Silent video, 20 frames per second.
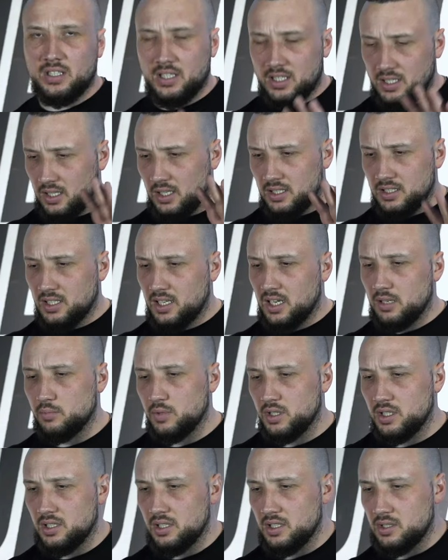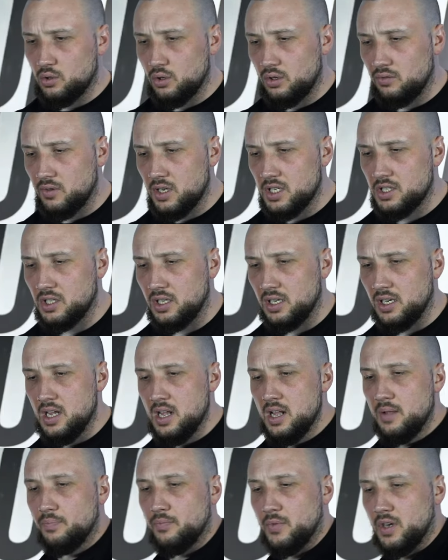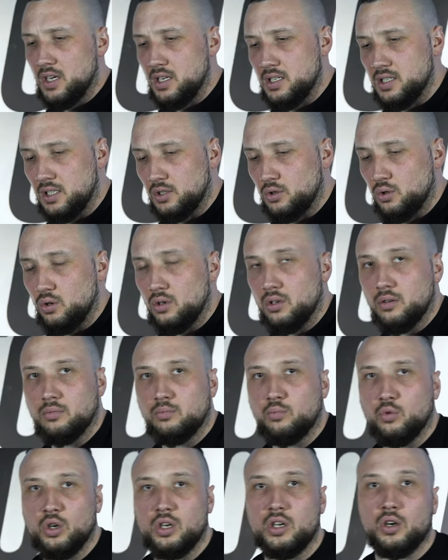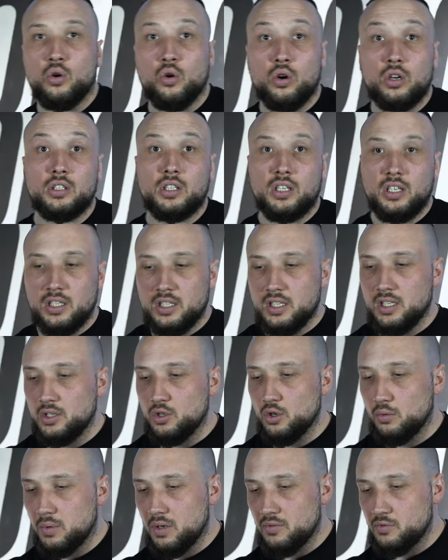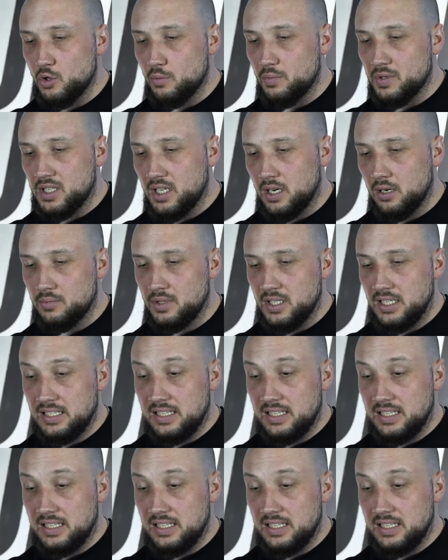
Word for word: да и ладно, как бы это не столь важно, а, зато более коротко и емко все постараемся